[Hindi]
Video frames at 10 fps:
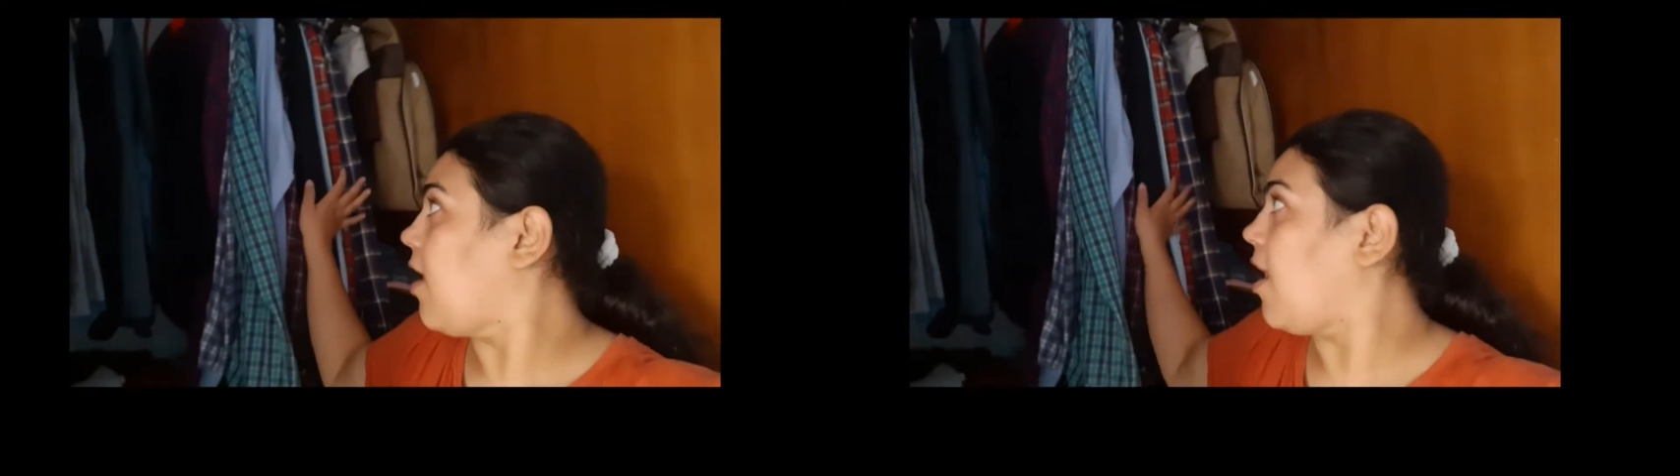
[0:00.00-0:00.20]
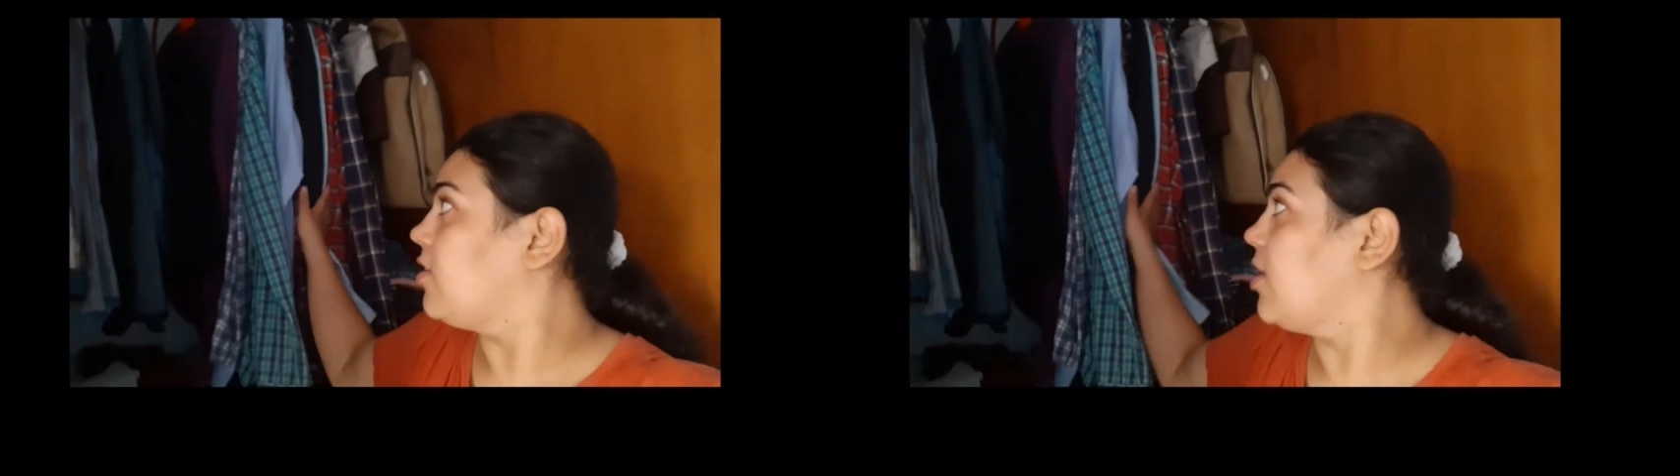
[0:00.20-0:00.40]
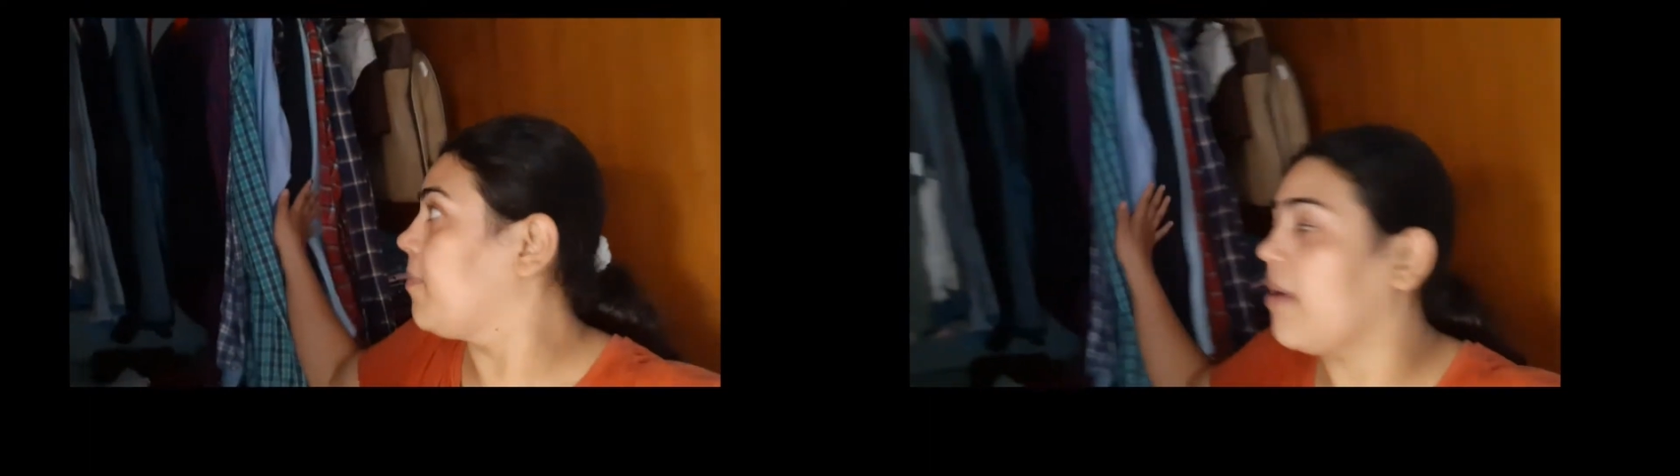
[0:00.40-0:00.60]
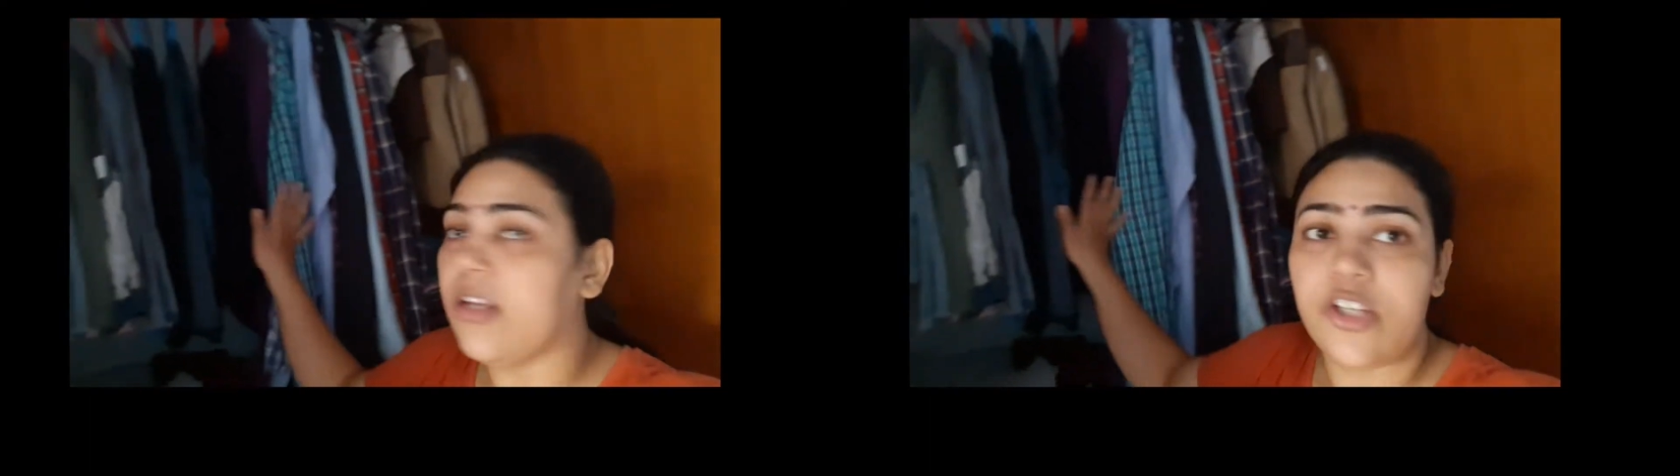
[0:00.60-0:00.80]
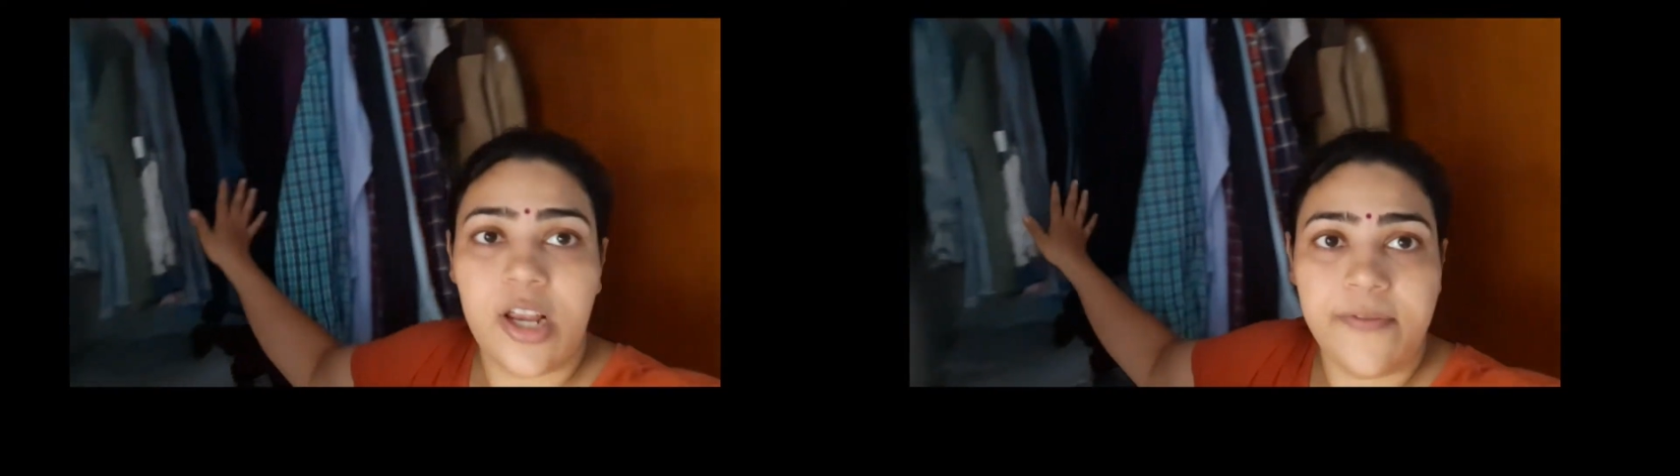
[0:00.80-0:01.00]
आज का
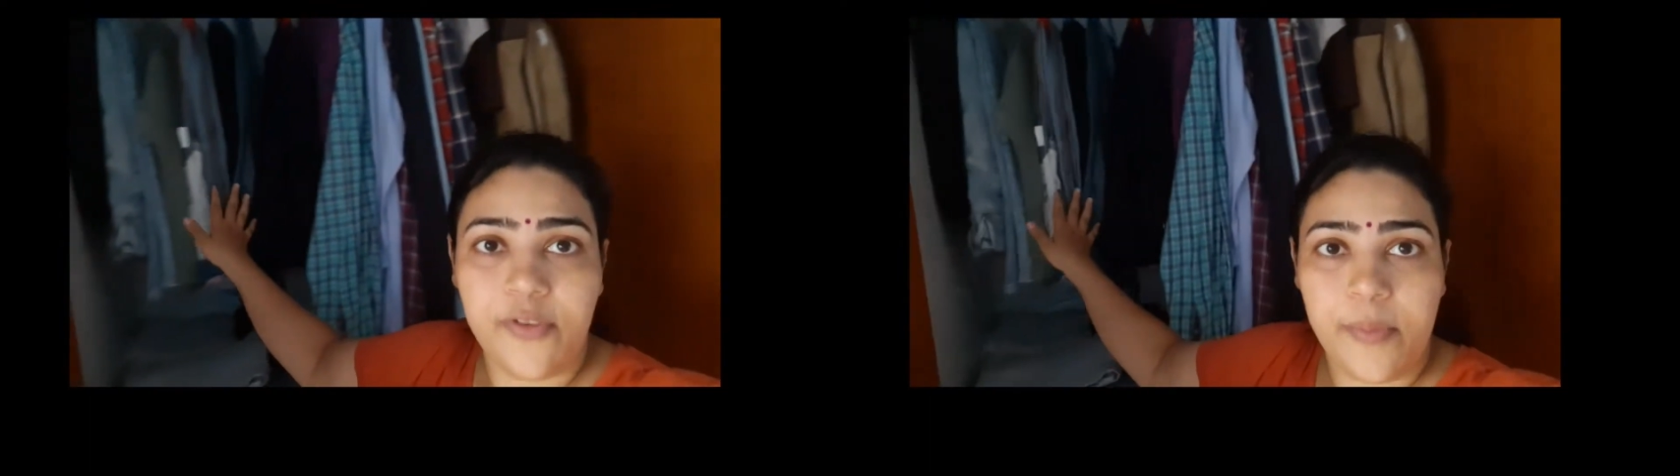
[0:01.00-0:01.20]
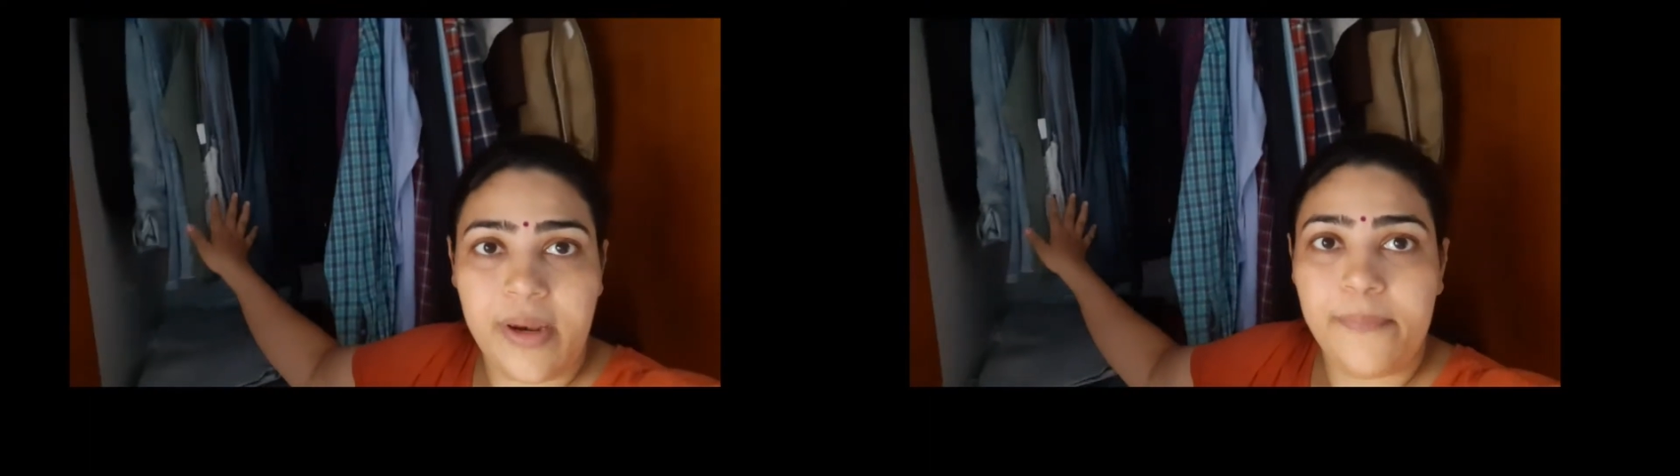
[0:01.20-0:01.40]
शेल्फ तो मैंने